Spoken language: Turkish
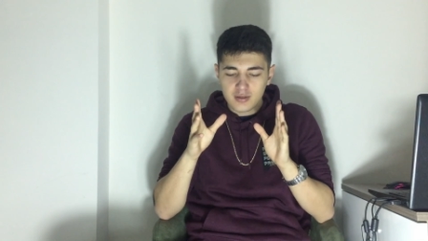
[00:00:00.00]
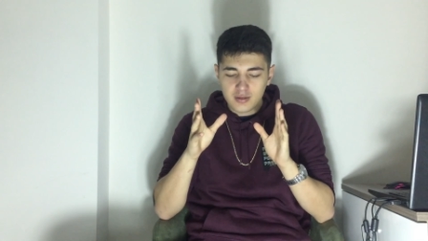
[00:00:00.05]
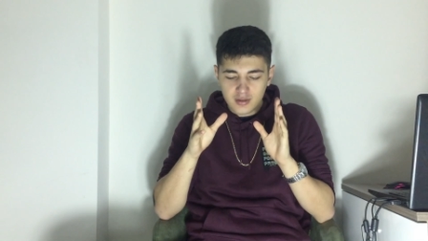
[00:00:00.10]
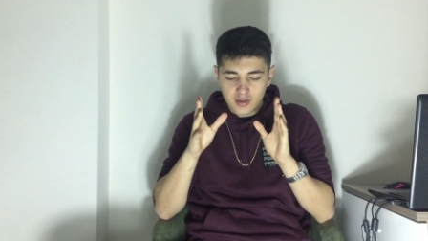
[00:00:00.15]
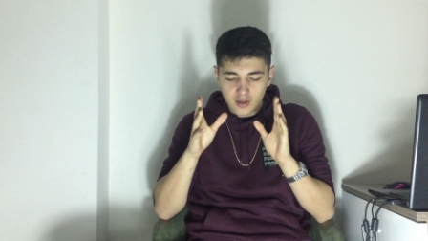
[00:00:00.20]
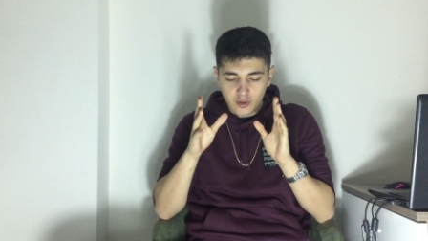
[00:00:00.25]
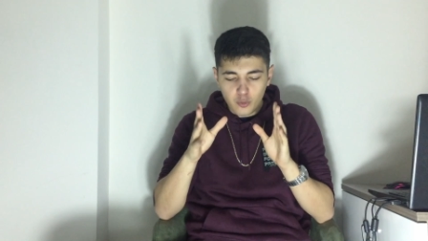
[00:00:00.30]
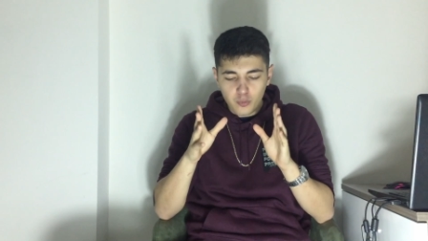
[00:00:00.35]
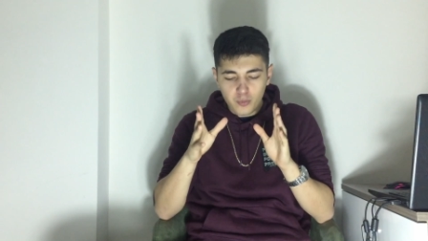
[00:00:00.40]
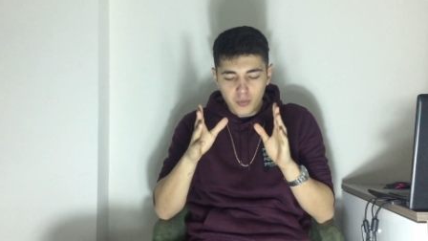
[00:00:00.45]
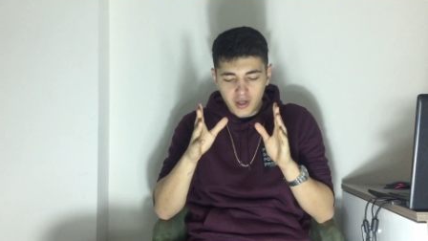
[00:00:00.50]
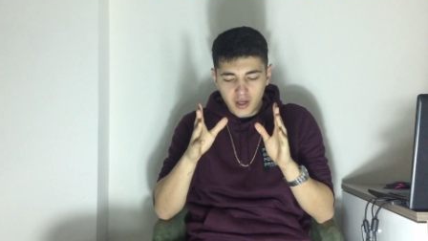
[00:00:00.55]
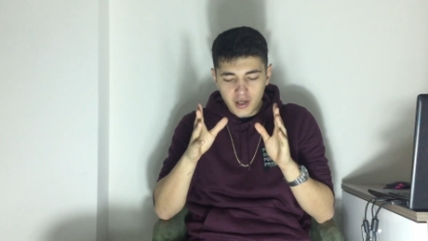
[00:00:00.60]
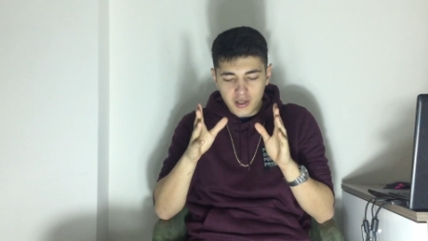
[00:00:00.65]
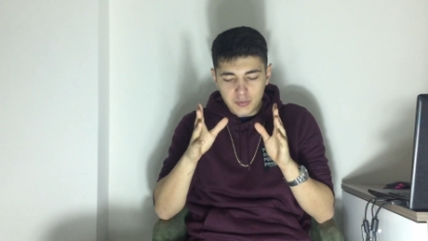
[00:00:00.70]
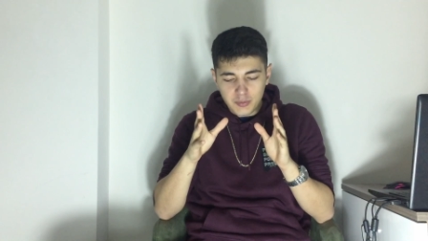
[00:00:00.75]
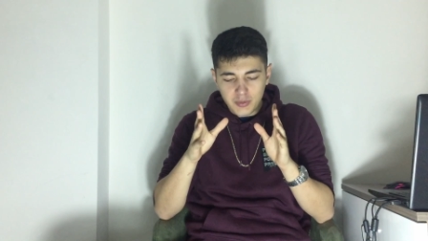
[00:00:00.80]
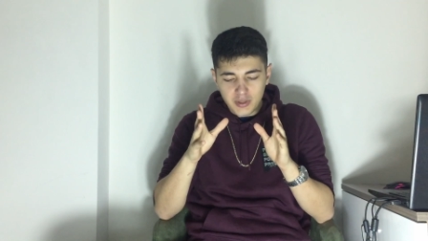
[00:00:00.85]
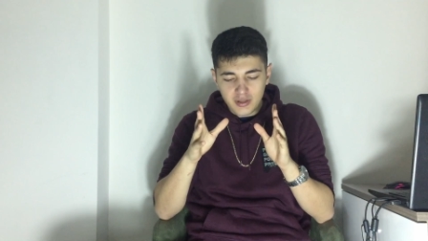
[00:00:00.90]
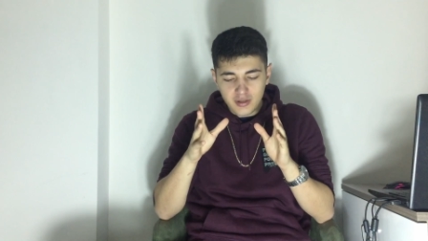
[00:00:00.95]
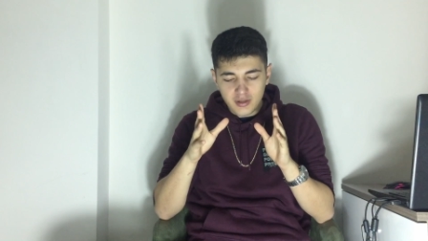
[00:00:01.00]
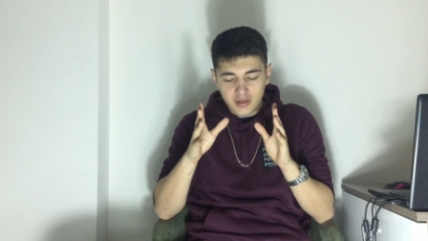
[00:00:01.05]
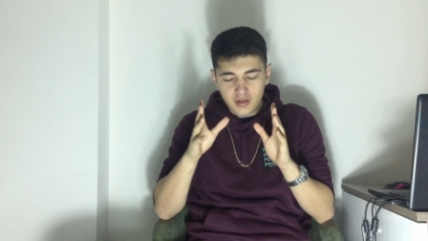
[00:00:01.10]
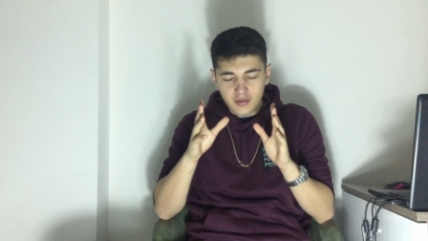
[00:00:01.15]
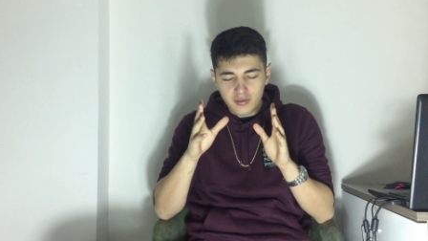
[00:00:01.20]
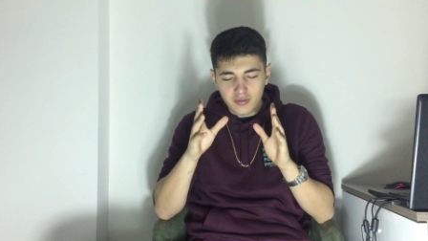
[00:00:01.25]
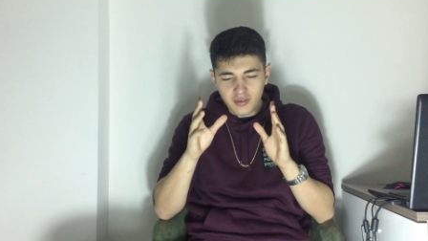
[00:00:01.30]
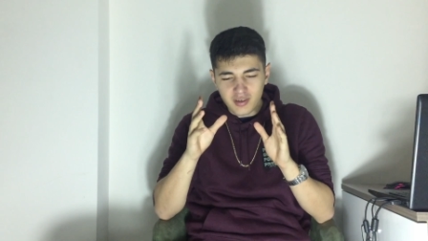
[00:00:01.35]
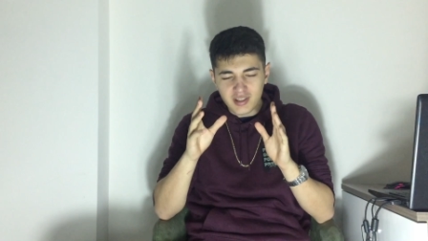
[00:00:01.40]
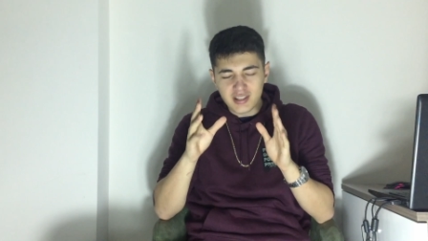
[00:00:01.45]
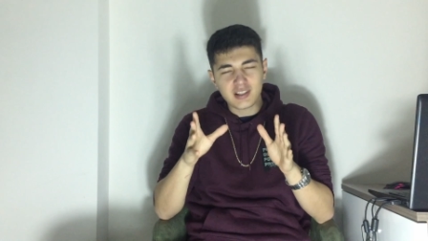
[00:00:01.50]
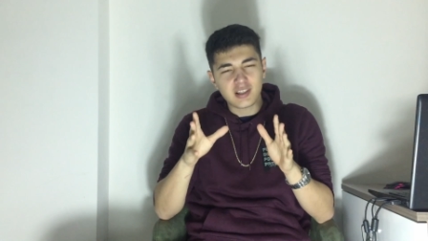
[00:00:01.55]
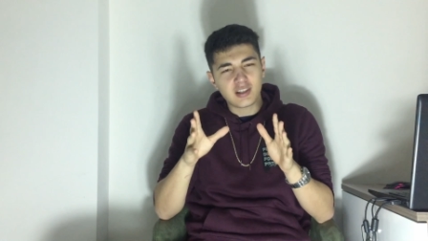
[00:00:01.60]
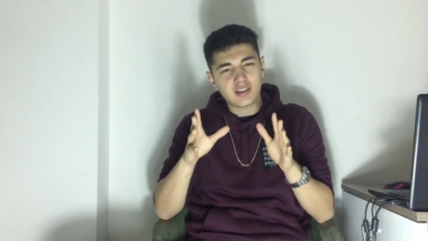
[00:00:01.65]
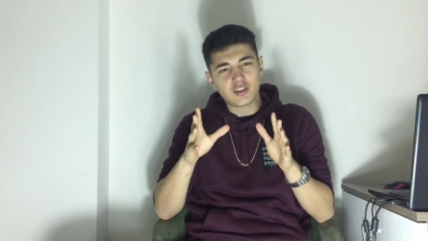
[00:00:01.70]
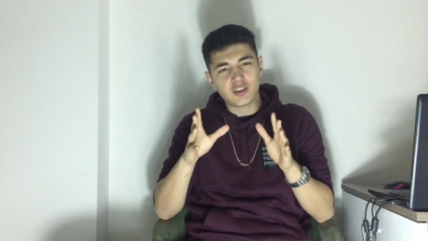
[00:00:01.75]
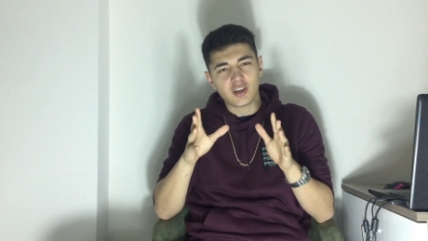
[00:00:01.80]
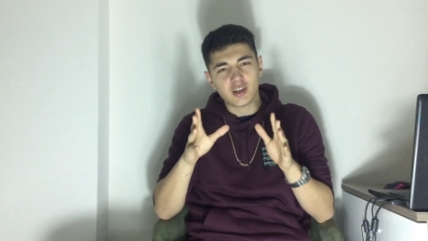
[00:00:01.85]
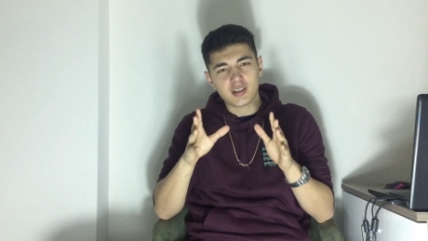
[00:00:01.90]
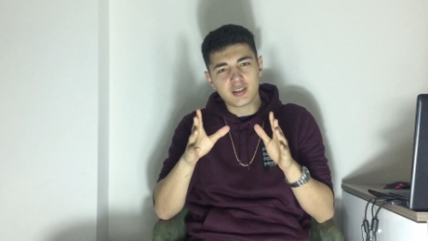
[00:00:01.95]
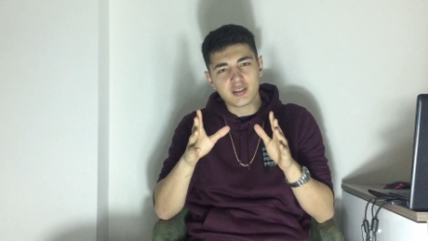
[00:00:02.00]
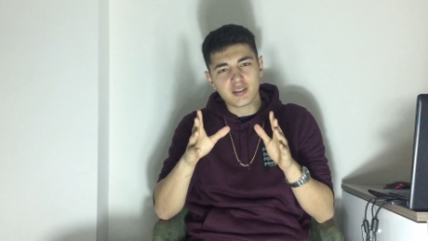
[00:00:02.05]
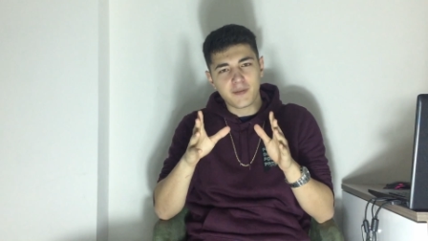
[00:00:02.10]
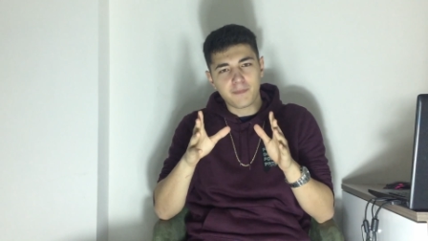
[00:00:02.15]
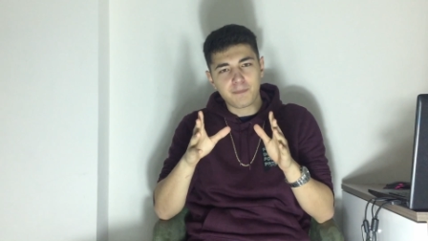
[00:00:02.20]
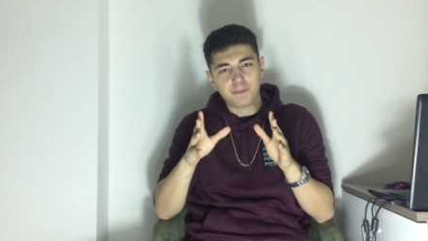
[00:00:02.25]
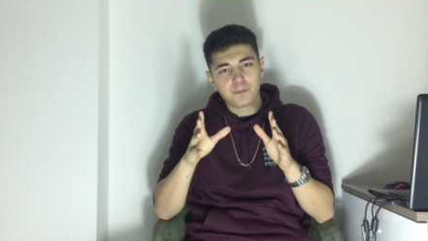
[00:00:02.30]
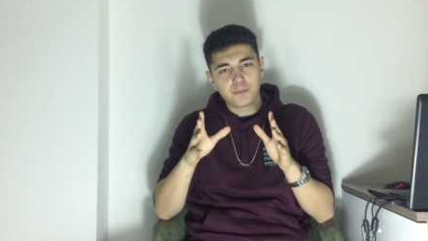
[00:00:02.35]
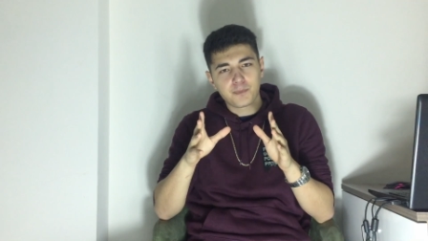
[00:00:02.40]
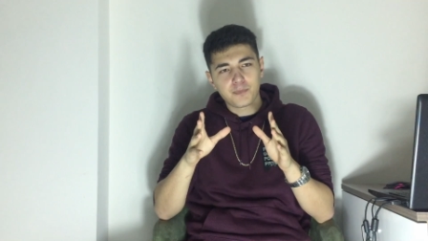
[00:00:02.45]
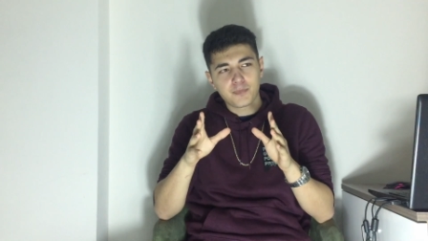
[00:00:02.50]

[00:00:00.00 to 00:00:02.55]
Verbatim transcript: Sagopa Kajmer'in Vasiyet şarkısı.